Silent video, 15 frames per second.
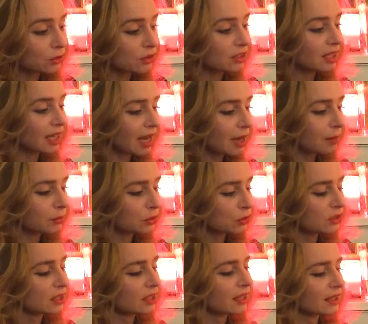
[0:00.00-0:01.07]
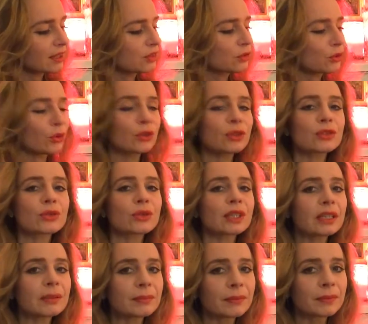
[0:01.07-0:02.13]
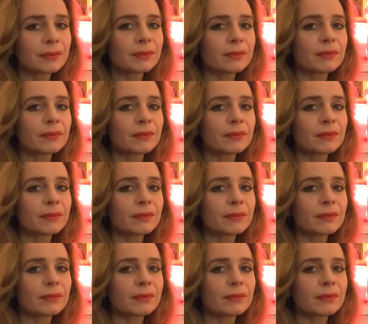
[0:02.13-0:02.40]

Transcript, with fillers: uns die Harmlosigkeit zurückzugeben.